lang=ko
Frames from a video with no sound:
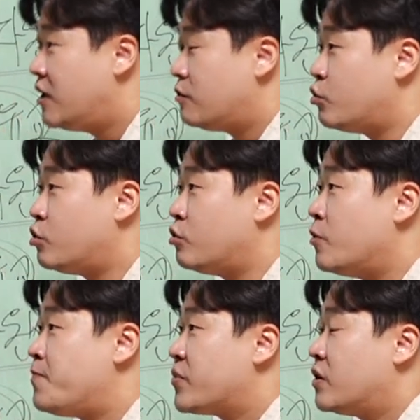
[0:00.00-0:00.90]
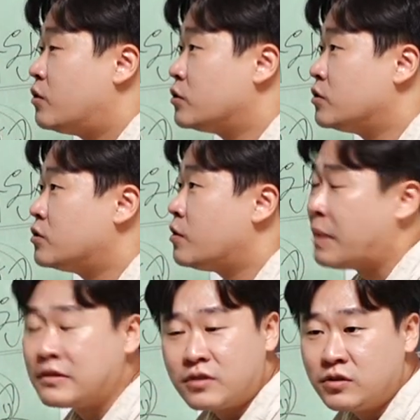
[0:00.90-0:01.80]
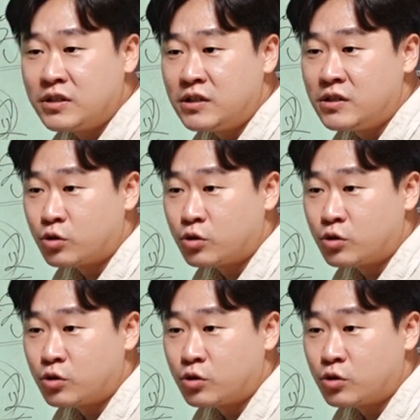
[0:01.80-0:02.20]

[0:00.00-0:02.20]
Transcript: 뭐 어떤 그런 백성들을